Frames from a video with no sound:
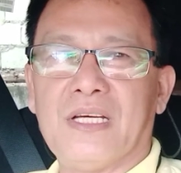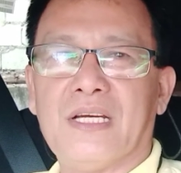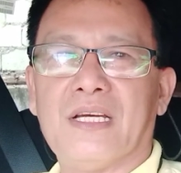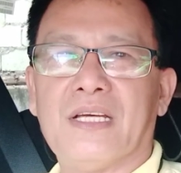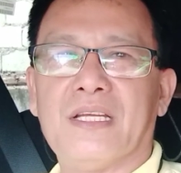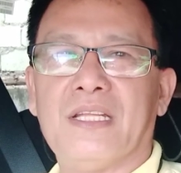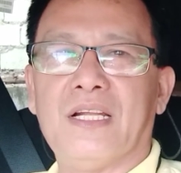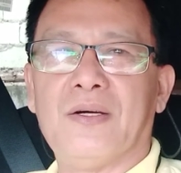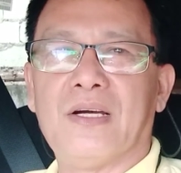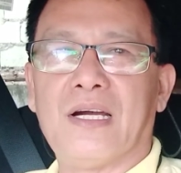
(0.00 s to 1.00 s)
na uh,
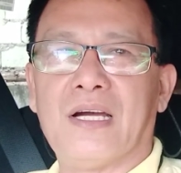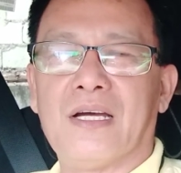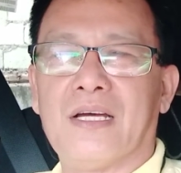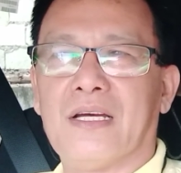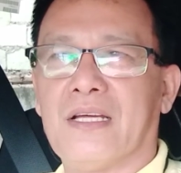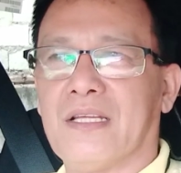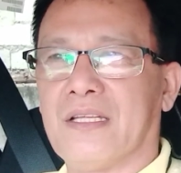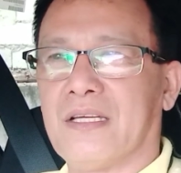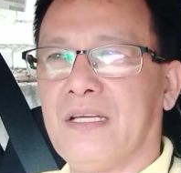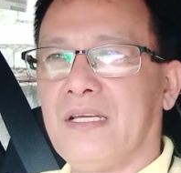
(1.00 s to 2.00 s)
dalawang
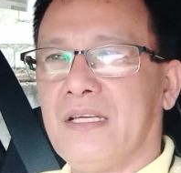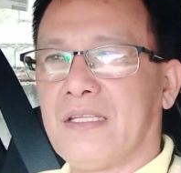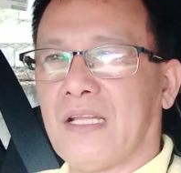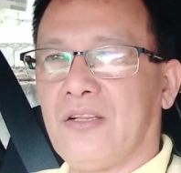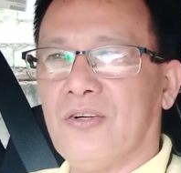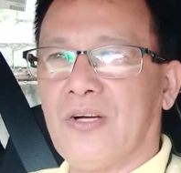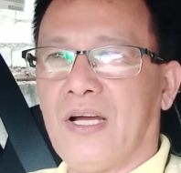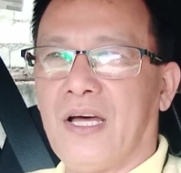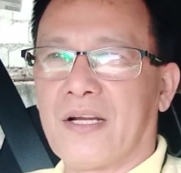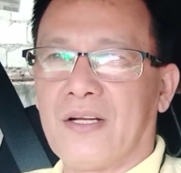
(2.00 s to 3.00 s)
uh, tatlong
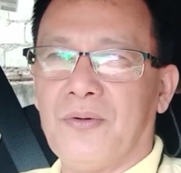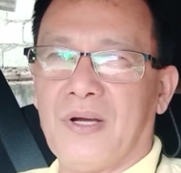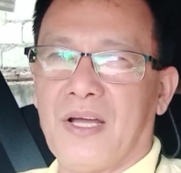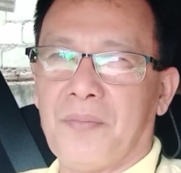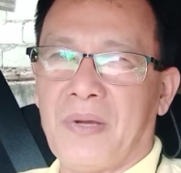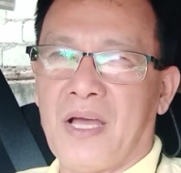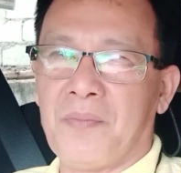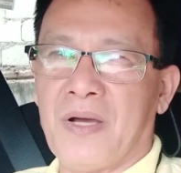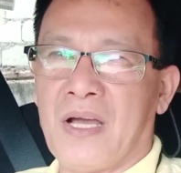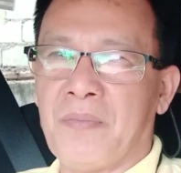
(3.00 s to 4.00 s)
araw uh,
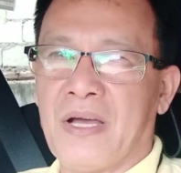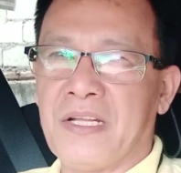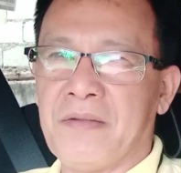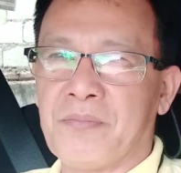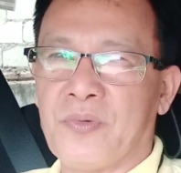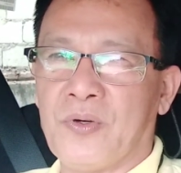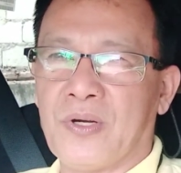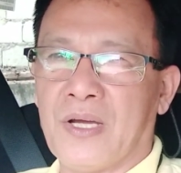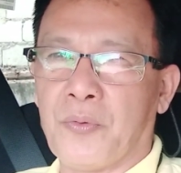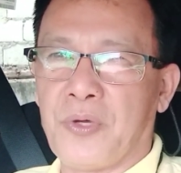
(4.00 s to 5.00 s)
mahaba-haba din pong
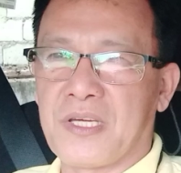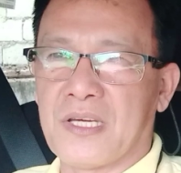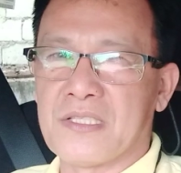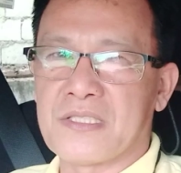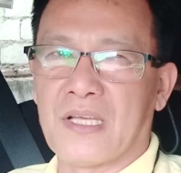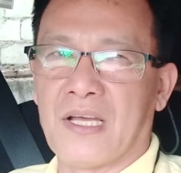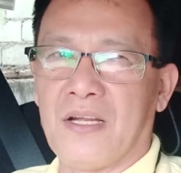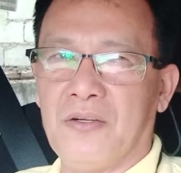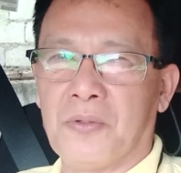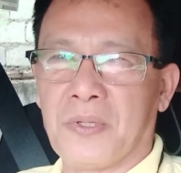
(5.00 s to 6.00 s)
uh, weekends, uh,
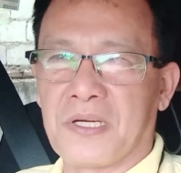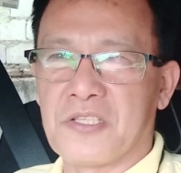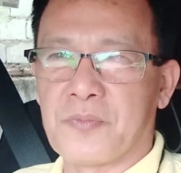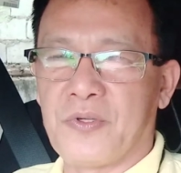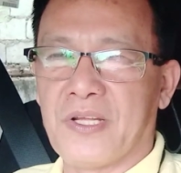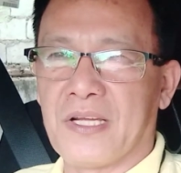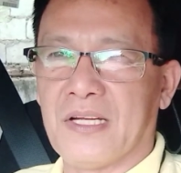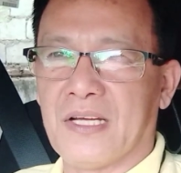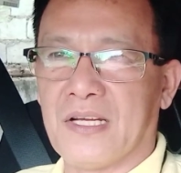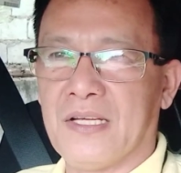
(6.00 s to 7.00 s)
long weekends po dahil
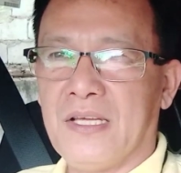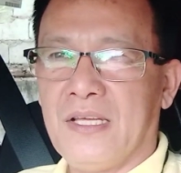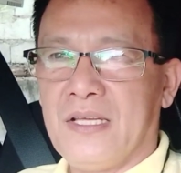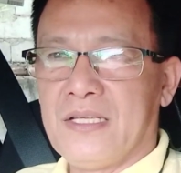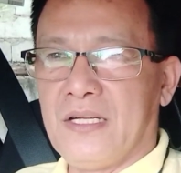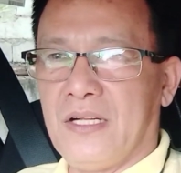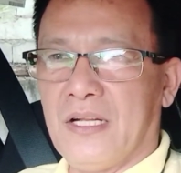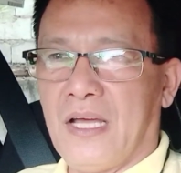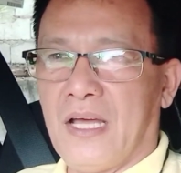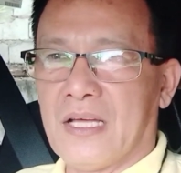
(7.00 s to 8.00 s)
uh,
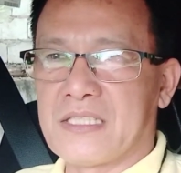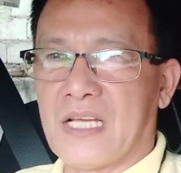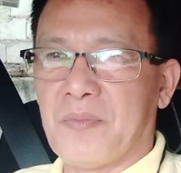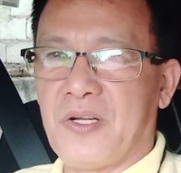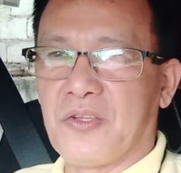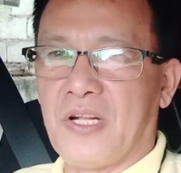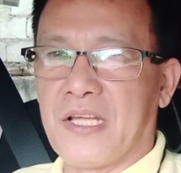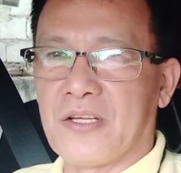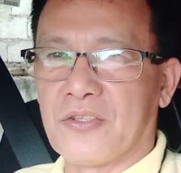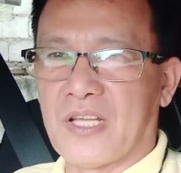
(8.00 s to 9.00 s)
la, Sabado at
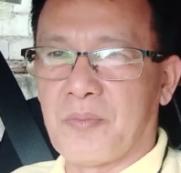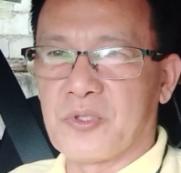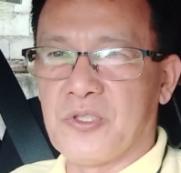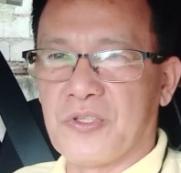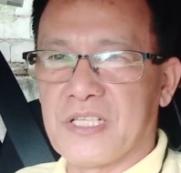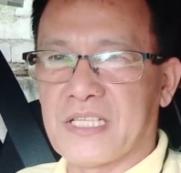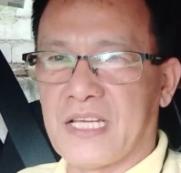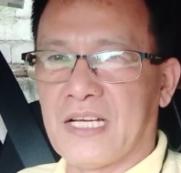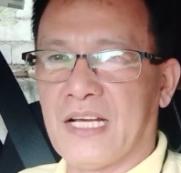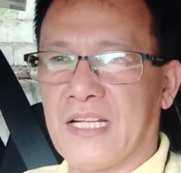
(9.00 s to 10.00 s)
Linggo tapos Lunes
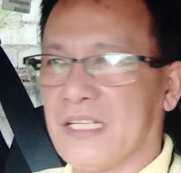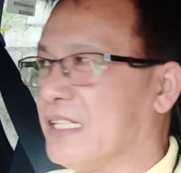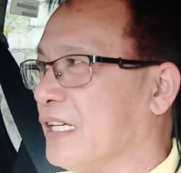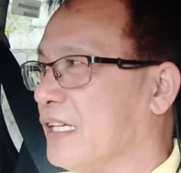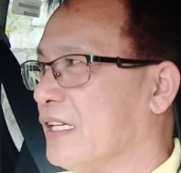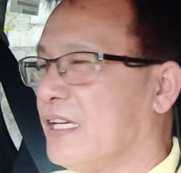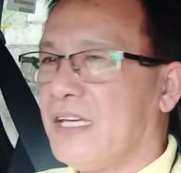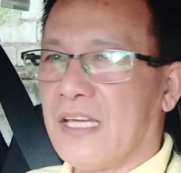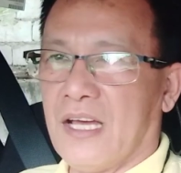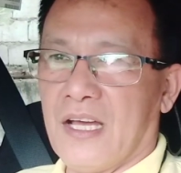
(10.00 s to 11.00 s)
ay holiday
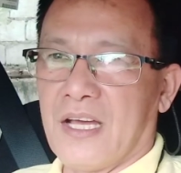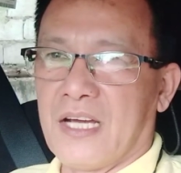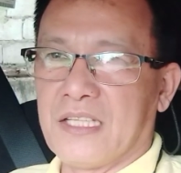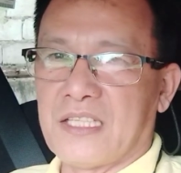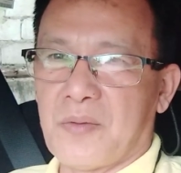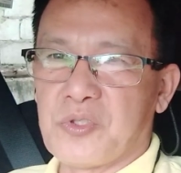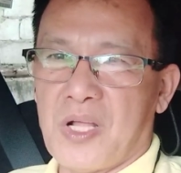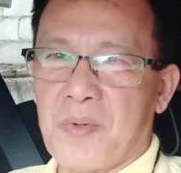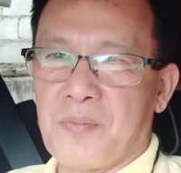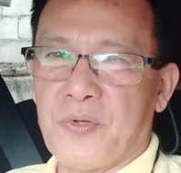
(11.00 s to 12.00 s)
uh, katatapos
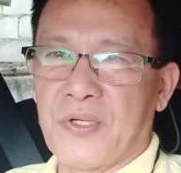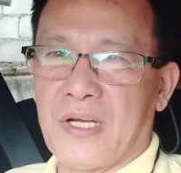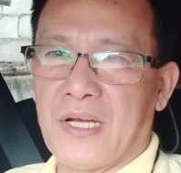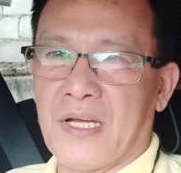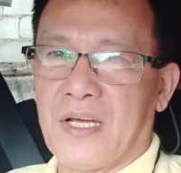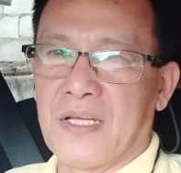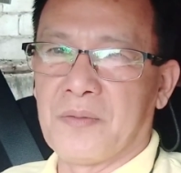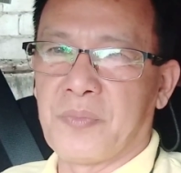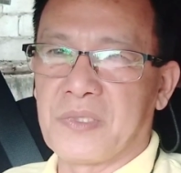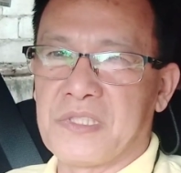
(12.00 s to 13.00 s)
lamang po ng
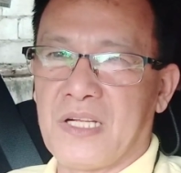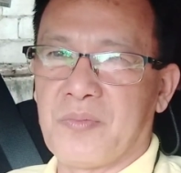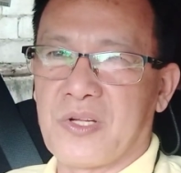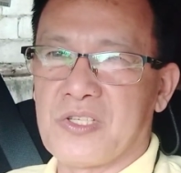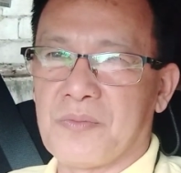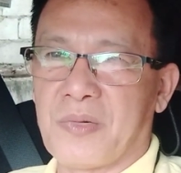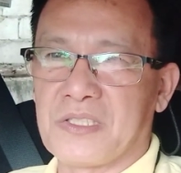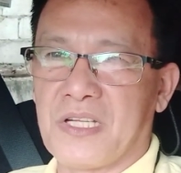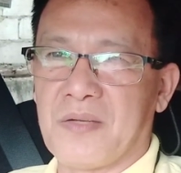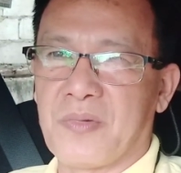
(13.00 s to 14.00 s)
uh, pag-celebrate pag
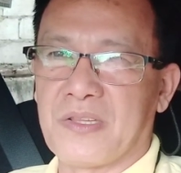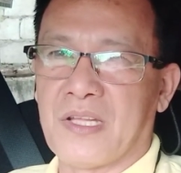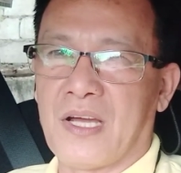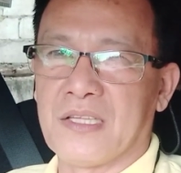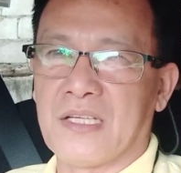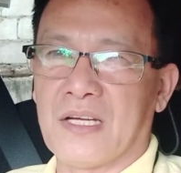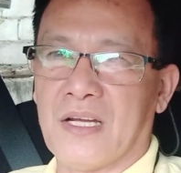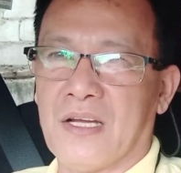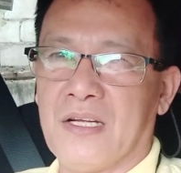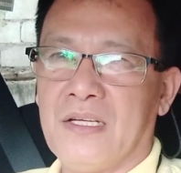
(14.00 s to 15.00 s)
celebrate ng ating
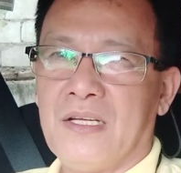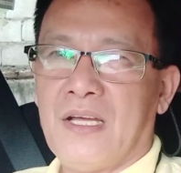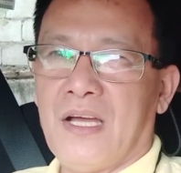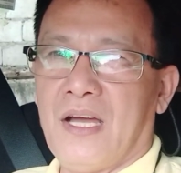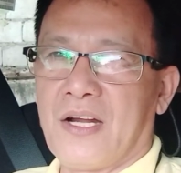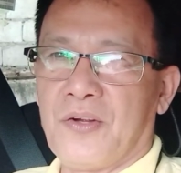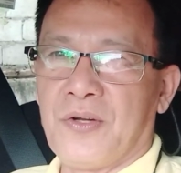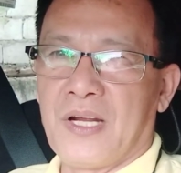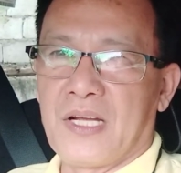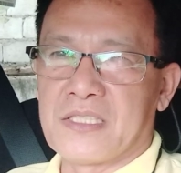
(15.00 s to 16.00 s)
uh, araw
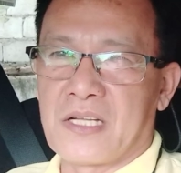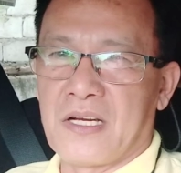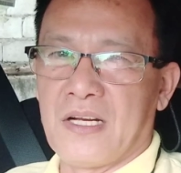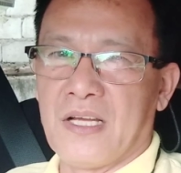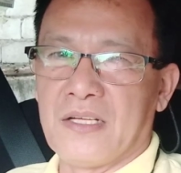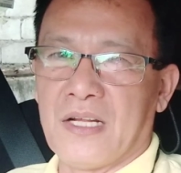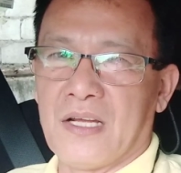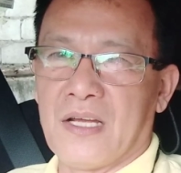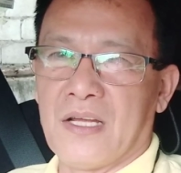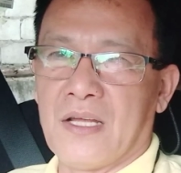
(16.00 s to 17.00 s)
ng kasarinlan
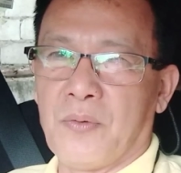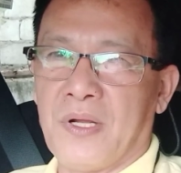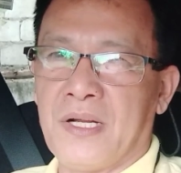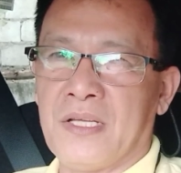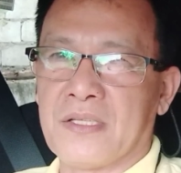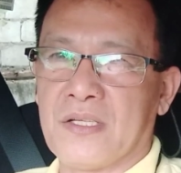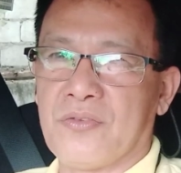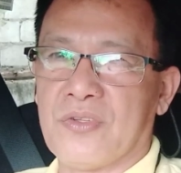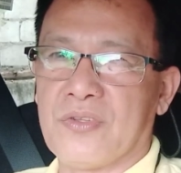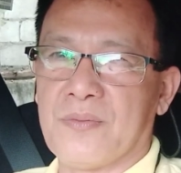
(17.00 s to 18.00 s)
na uh,
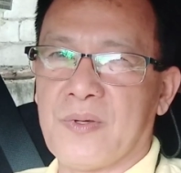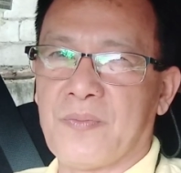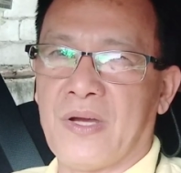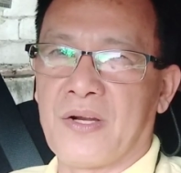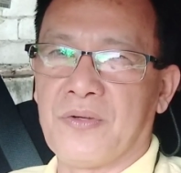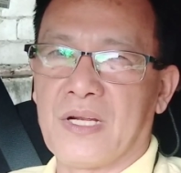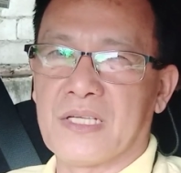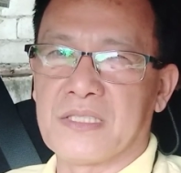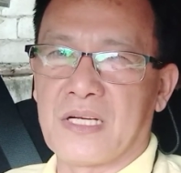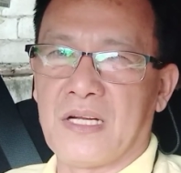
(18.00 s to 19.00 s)
125 araw ng
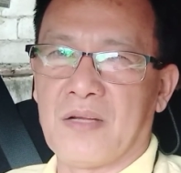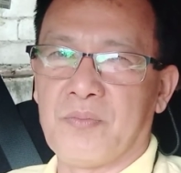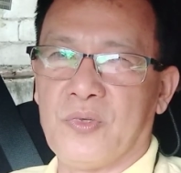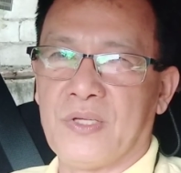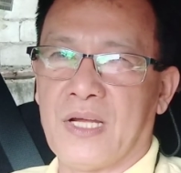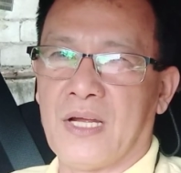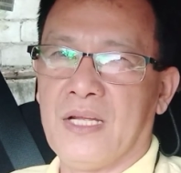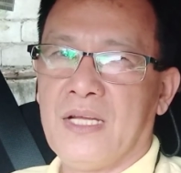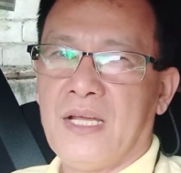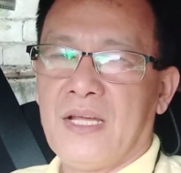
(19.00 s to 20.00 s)
kasarinlan po ng
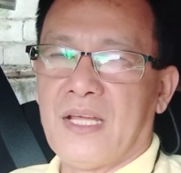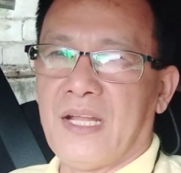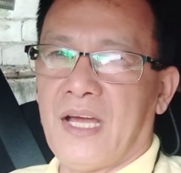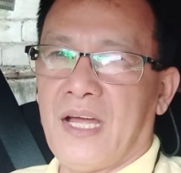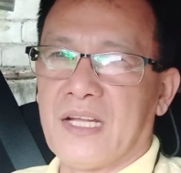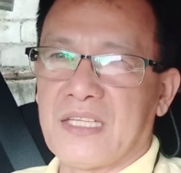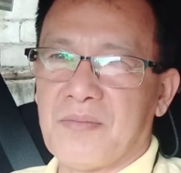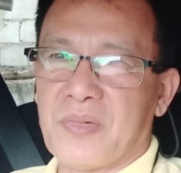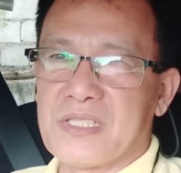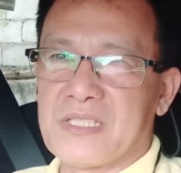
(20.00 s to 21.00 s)
ng ating
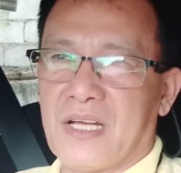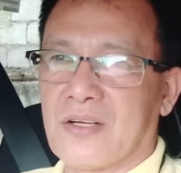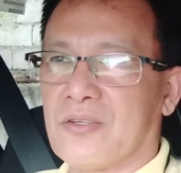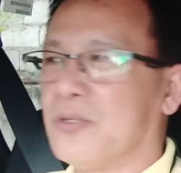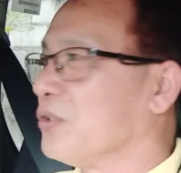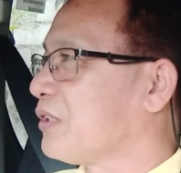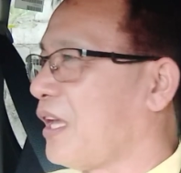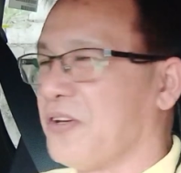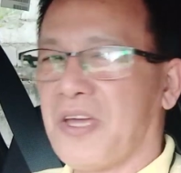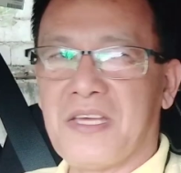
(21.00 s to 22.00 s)
bansa kung
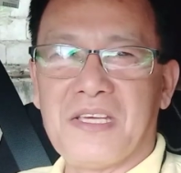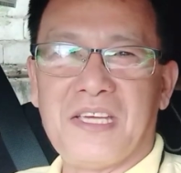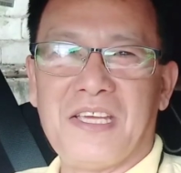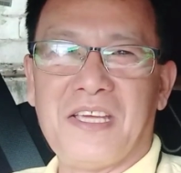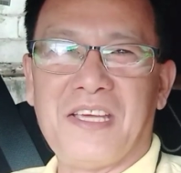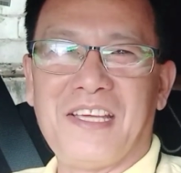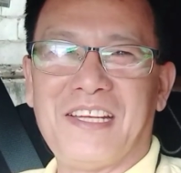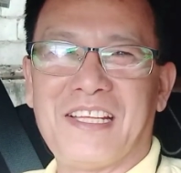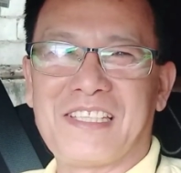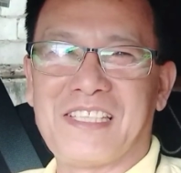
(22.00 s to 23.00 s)
tayo ay
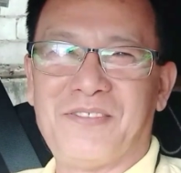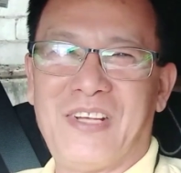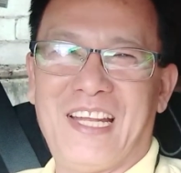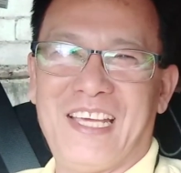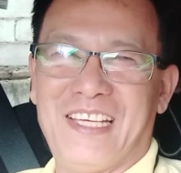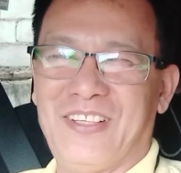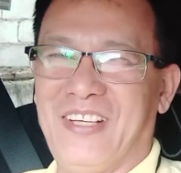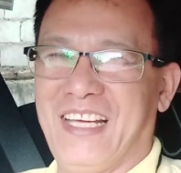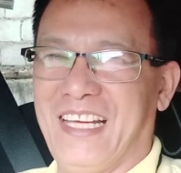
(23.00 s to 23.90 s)
nasa malayang